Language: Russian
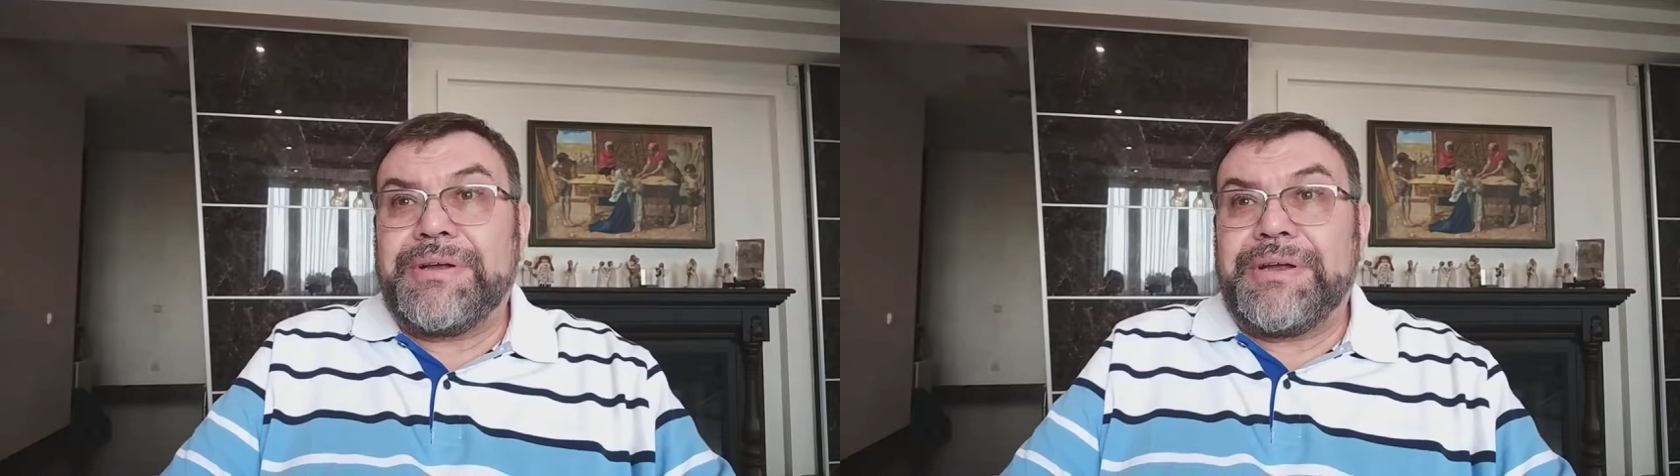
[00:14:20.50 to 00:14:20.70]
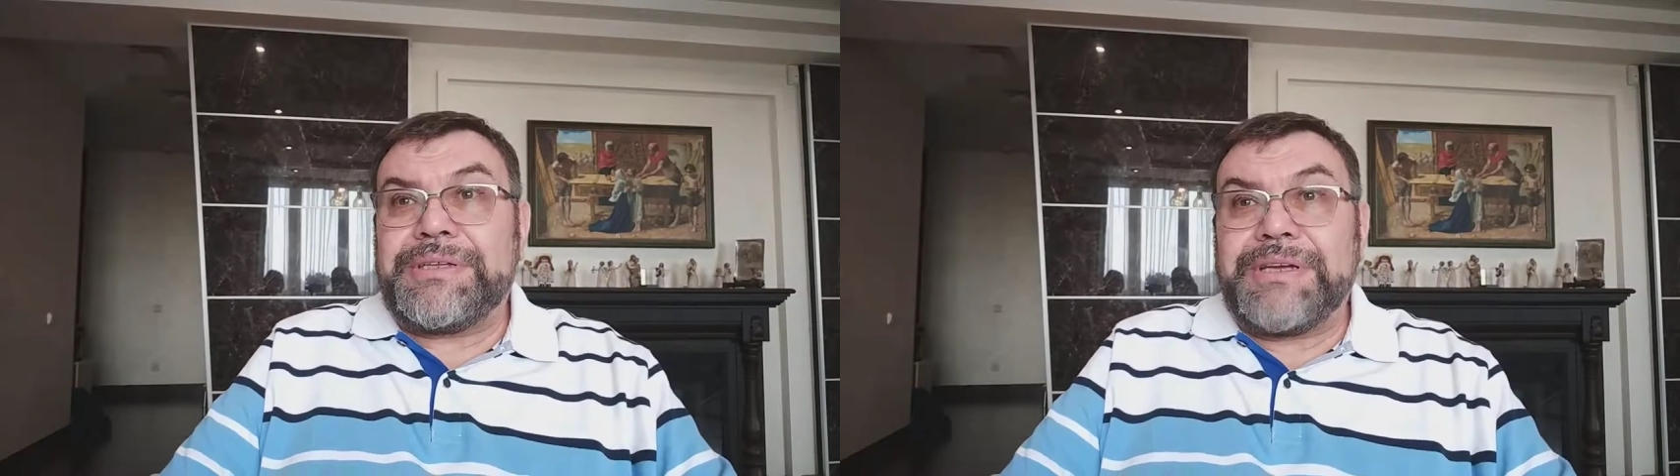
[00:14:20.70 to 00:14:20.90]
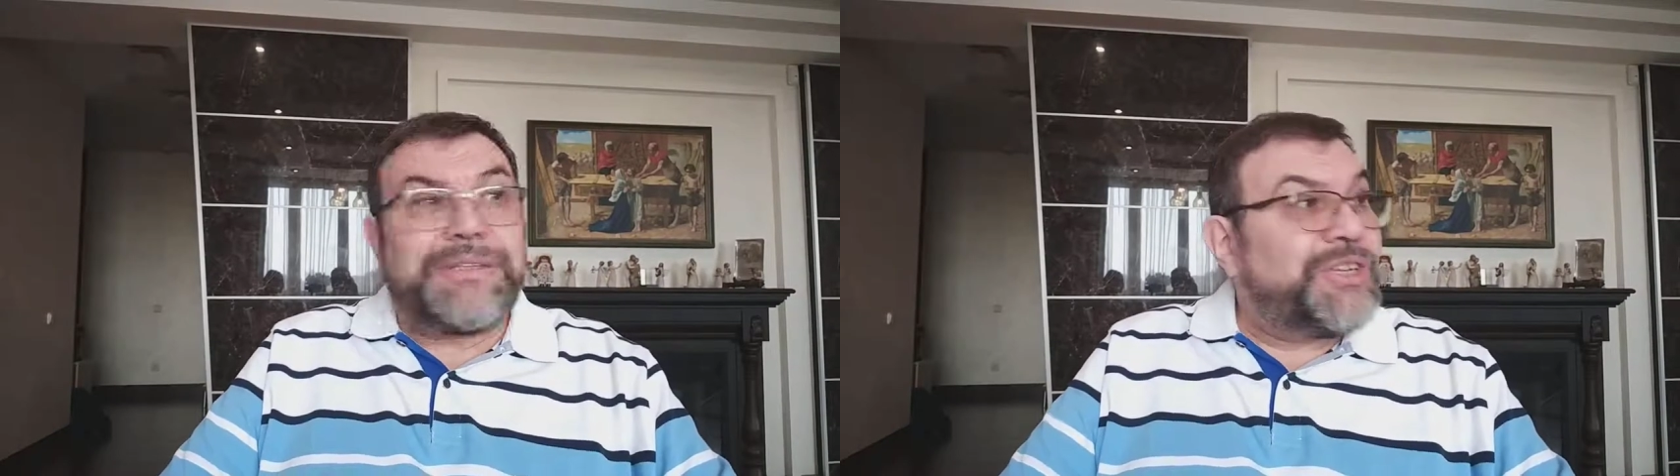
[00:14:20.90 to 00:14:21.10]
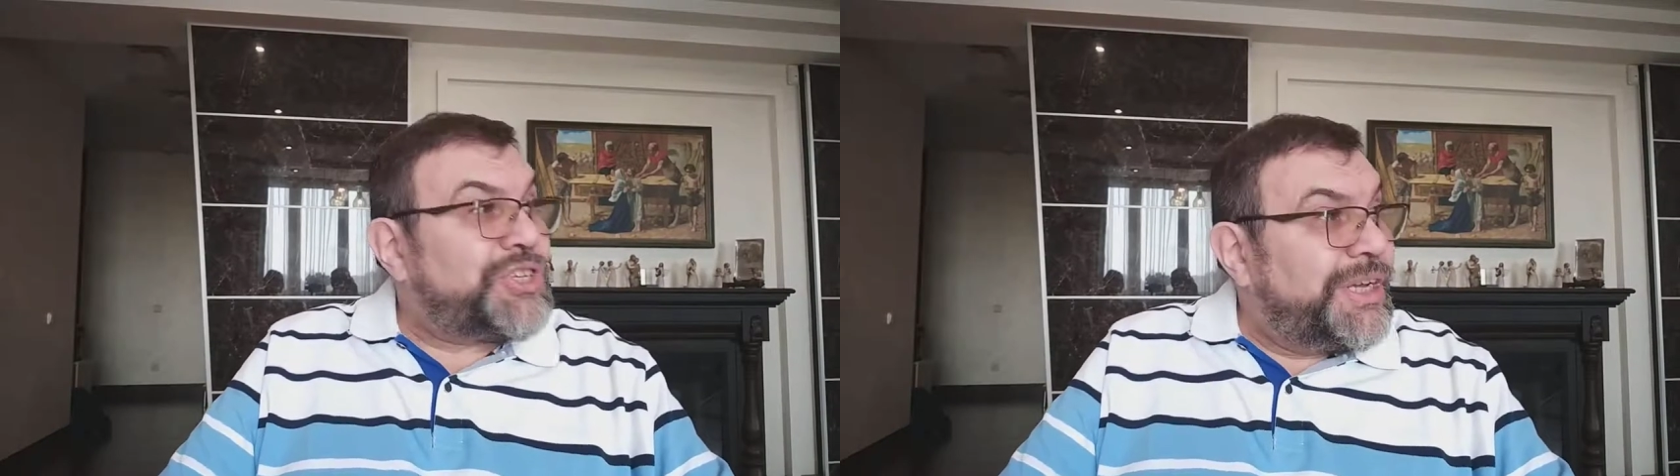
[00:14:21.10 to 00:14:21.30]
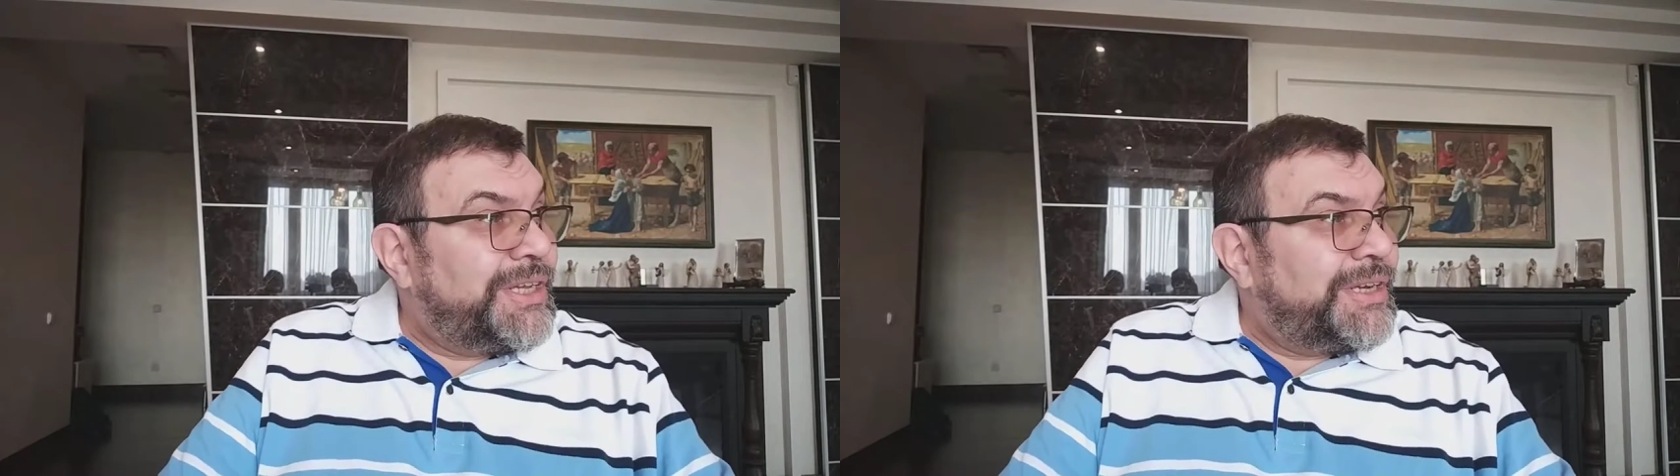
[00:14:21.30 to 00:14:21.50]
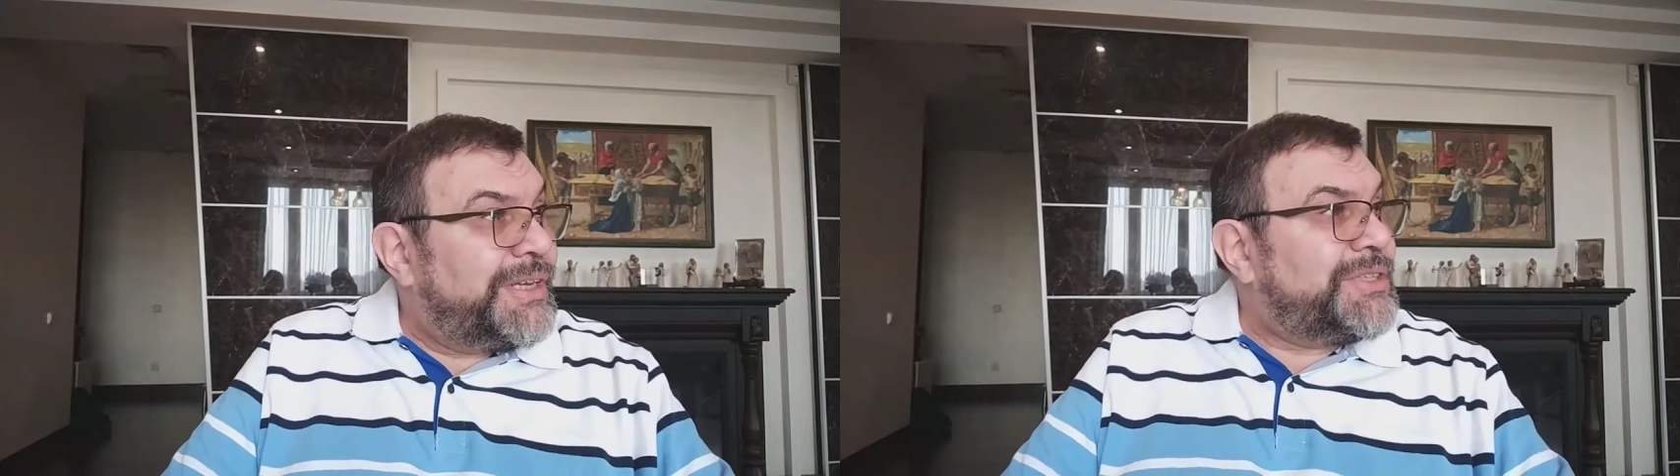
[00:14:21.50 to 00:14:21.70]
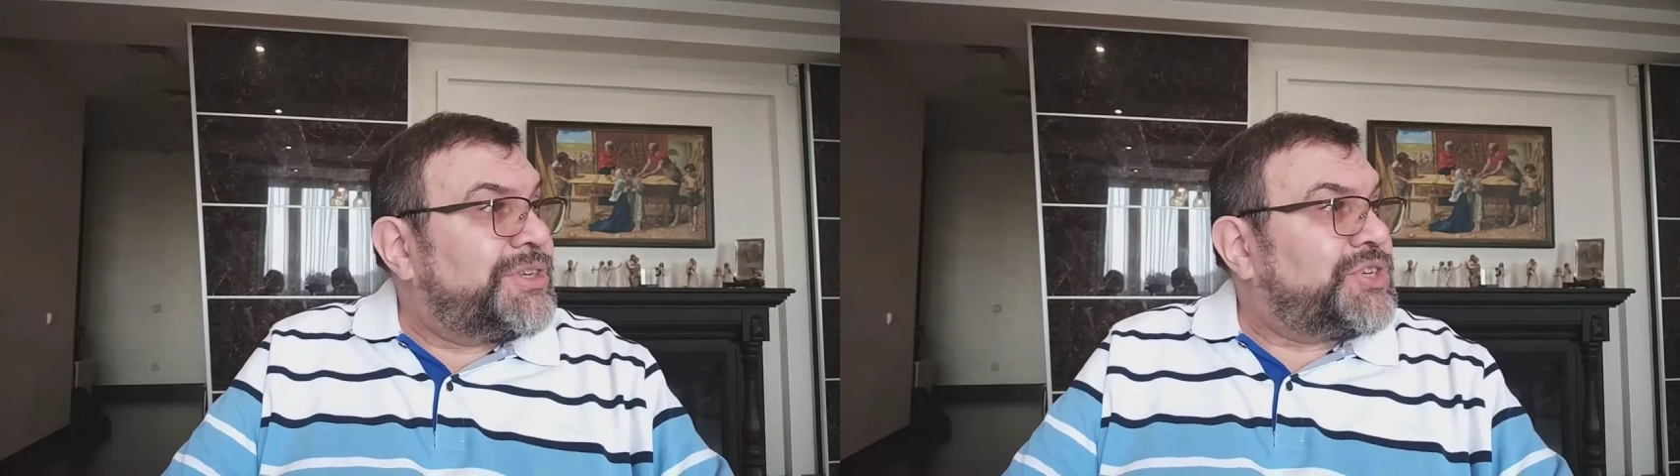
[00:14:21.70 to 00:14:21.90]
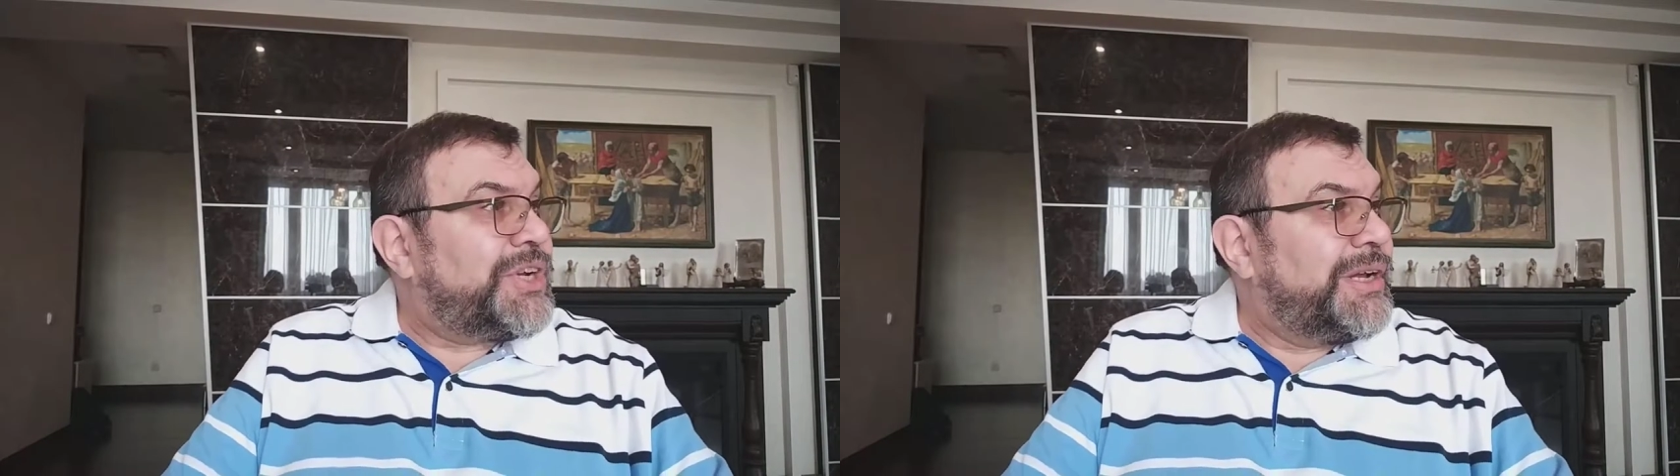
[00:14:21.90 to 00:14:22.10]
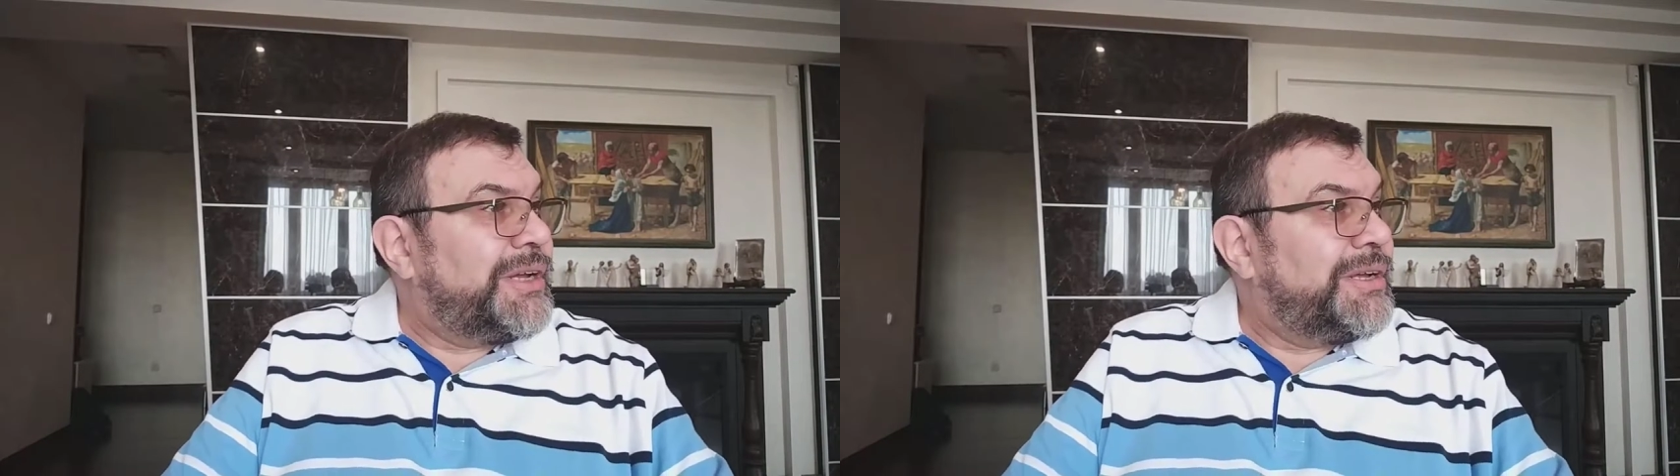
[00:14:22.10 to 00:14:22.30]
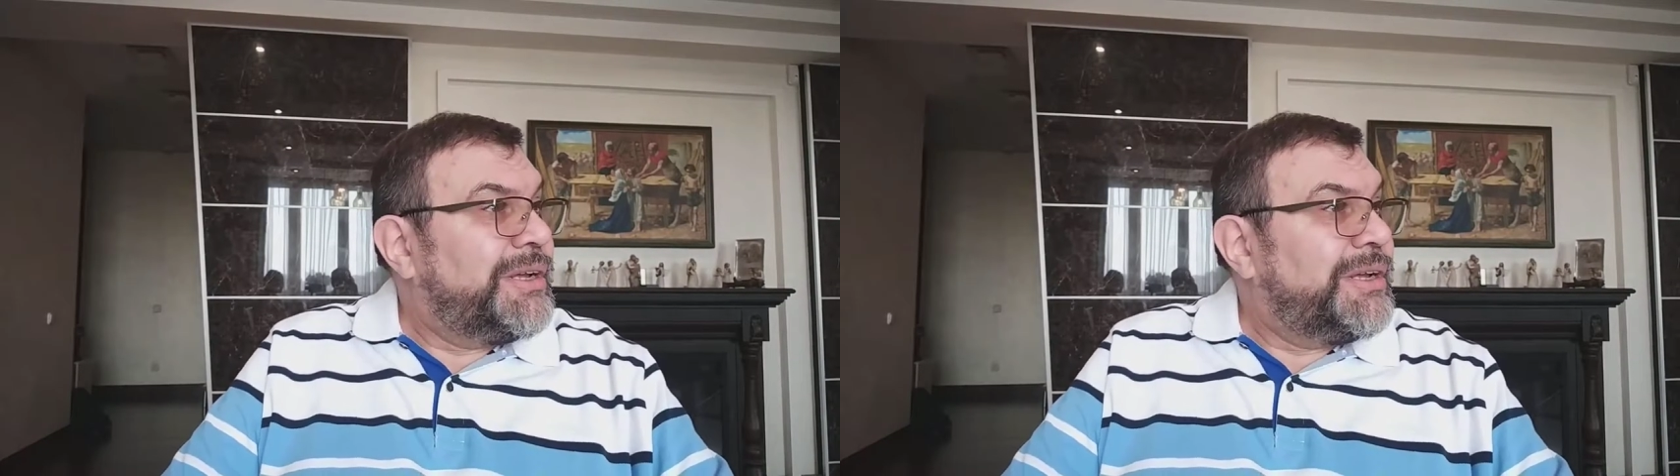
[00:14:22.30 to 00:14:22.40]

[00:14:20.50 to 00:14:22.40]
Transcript: Эти отношения нас держали.